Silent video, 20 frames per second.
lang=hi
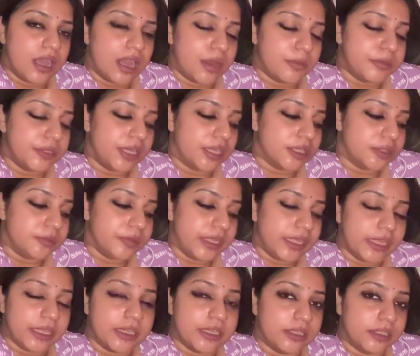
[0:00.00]
अभी अगर मैं
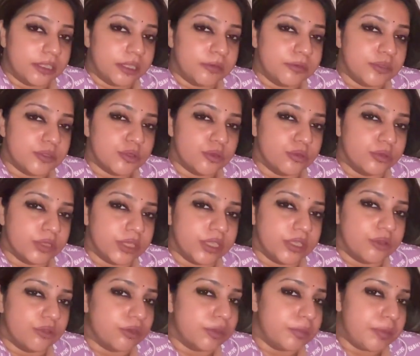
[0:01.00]
एक घंटा भी
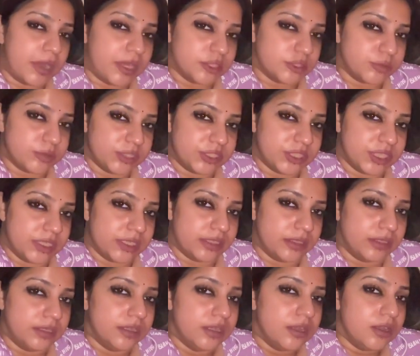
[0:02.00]
सोऊंगी क्योंकि पाँच बज गए
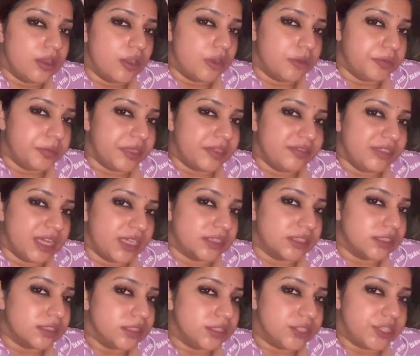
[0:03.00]
हैं और मेरी
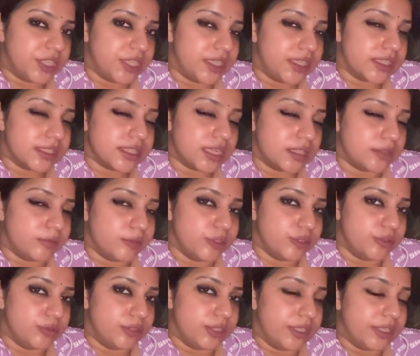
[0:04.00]
आदत है छः या सात
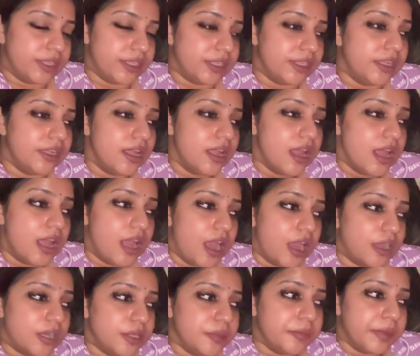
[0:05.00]
बजे उठने की
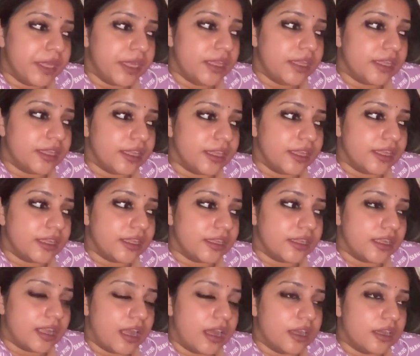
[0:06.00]
अगर मैं बजे
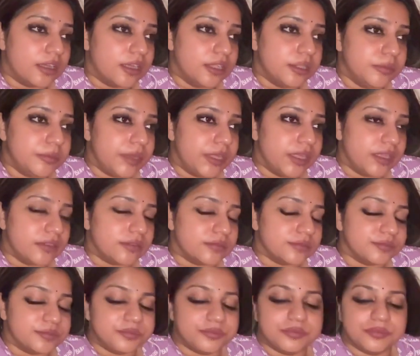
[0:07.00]
अगर मैं तो
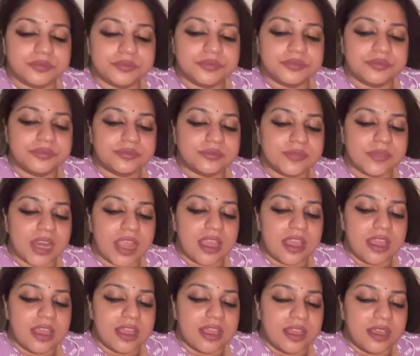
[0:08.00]
बजती
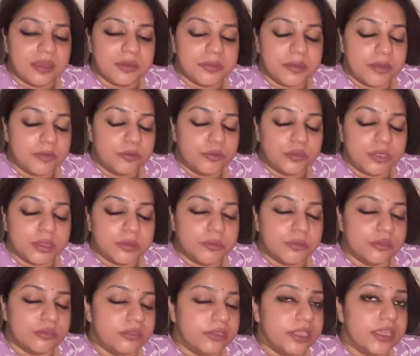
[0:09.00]
रोज मैं वो नहीं
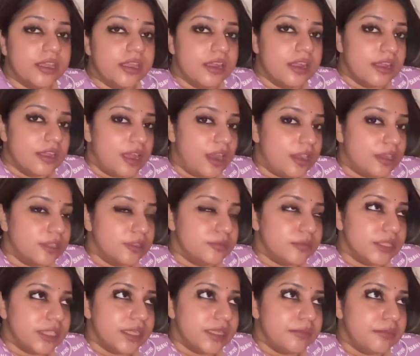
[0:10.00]
बोल रही अगर
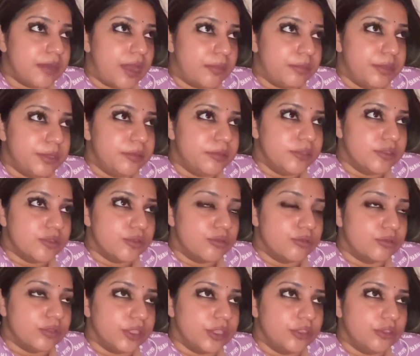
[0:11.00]
मैं अभी भी
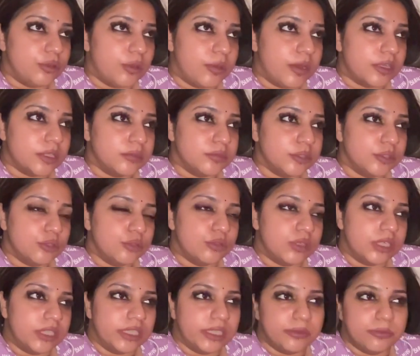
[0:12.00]
सोऊंगी तो अगर मैं दो
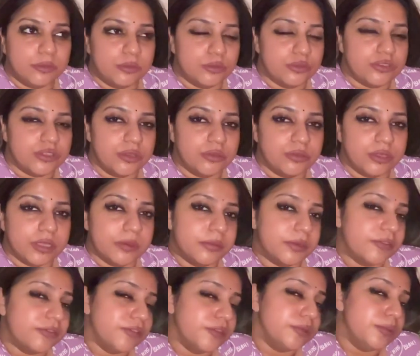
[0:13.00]
घंटे में उठ जाऊंगी
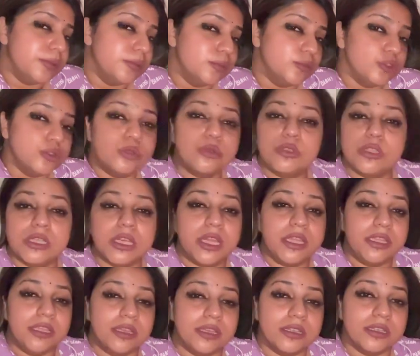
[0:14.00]
बट फिर भी मुझे उठना
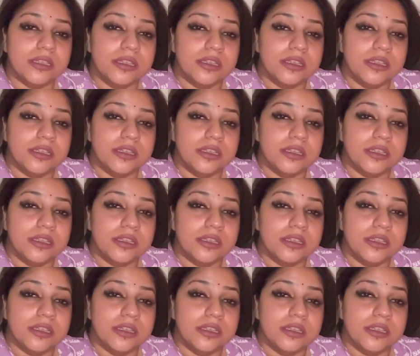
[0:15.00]
ही है